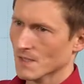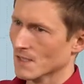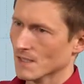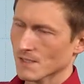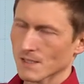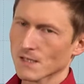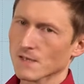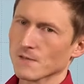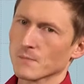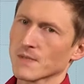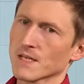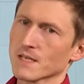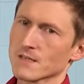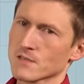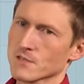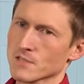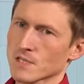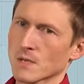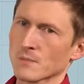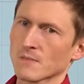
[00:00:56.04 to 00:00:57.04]
jedes
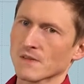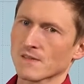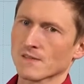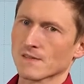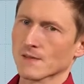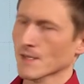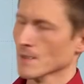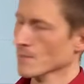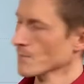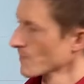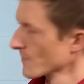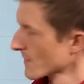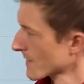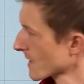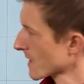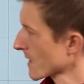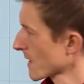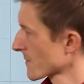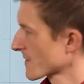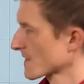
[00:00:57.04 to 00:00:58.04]
Bildchen schreiben Sie es dran,
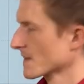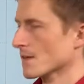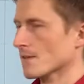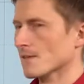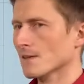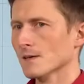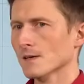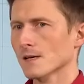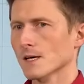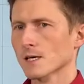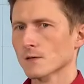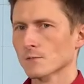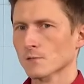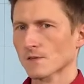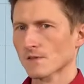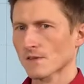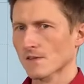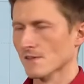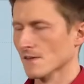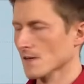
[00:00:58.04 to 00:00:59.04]
dann haben Sie die Sicherheit für
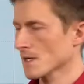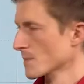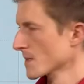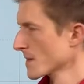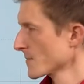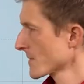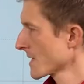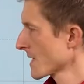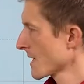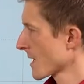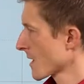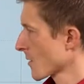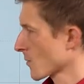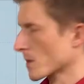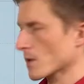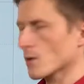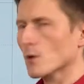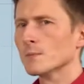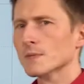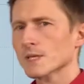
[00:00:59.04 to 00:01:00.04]
sich selber und
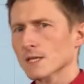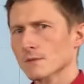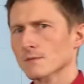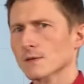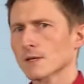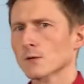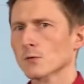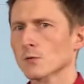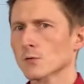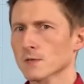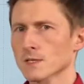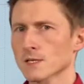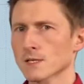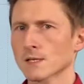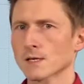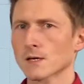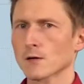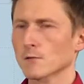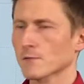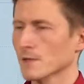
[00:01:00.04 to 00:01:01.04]
dann kommt irgendwann auch
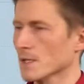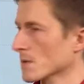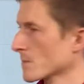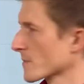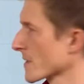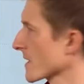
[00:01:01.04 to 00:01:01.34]
Routine auf an ein